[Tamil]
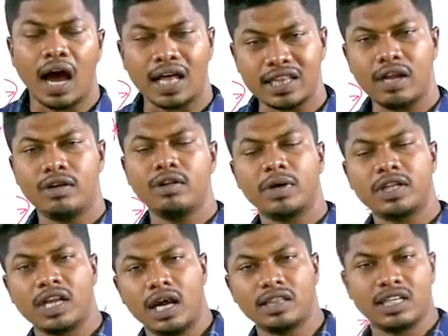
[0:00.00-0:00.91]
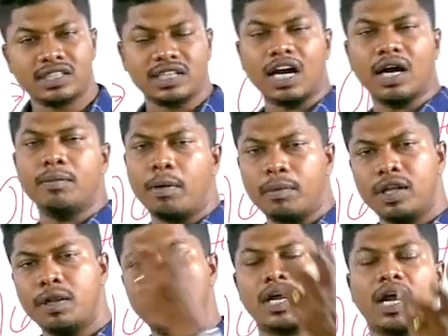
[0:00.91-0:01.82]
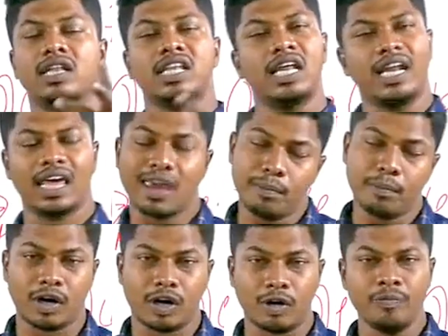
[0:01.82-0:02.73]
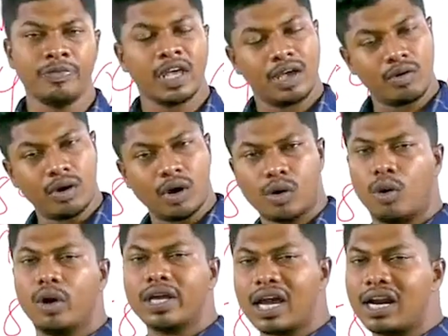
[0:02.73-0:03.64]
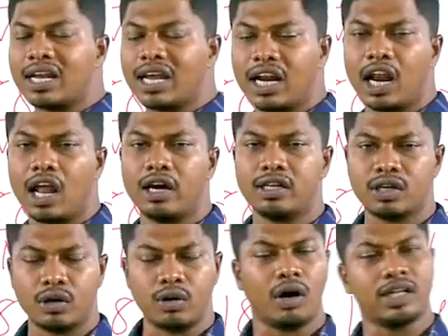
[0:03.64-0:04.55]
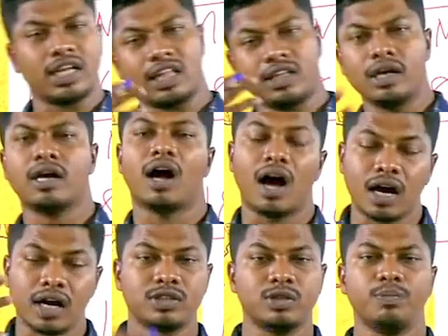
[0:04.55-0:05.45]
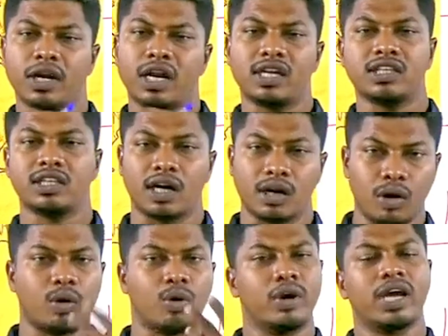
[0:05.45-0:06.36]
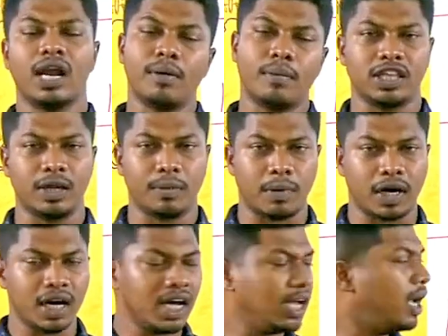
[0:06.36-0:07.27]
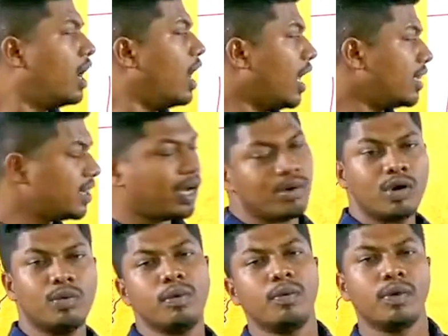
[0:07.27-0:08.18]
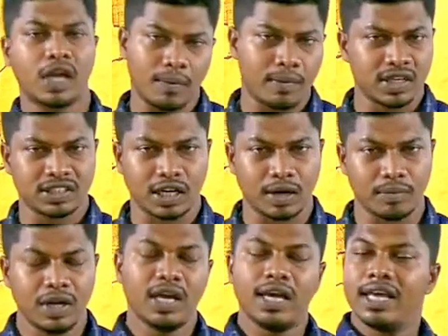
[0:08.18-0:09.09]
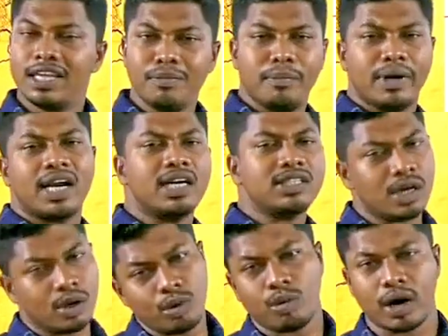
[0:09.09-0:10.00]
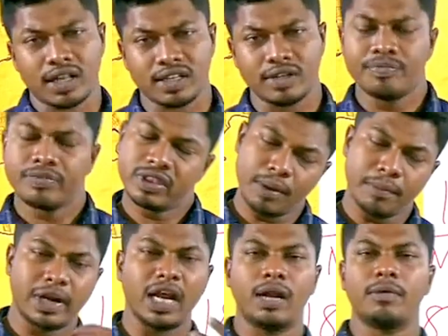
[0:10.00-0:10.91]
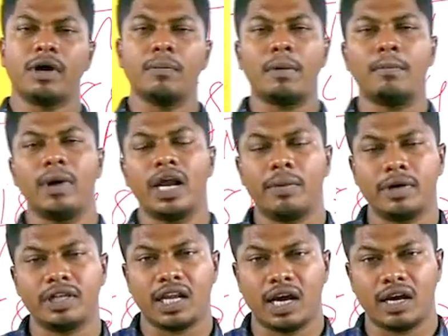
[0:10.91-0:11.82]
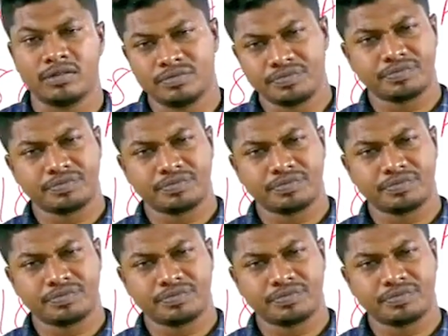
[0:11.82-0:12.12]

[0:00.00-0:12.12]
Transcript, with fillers: அதில் வந்து பார்த்தீங்கன்னா இந்த சங்கம் அப்படின்றது பிற்காலத்தில் இணைக்கப்பட்டிருக்கும் இவங்களோட கோரிக்கைகள் என்னெல்லாம் இருக்குதோ அது எல்லாத்தையும் காங்கிரஸும் பிற்காலத்தில் தங்களோட கோரிக்கையெல்லாம் மாற்றிருப்பாங்க அந்த அளவுக்கு ரொம்ப முக்கியமான சங்கம் இது மெட்ராஸில் உருவானது இந்த மாதிரியே நமக்கு பம்பாயில் பார்த்தீங்கன்னா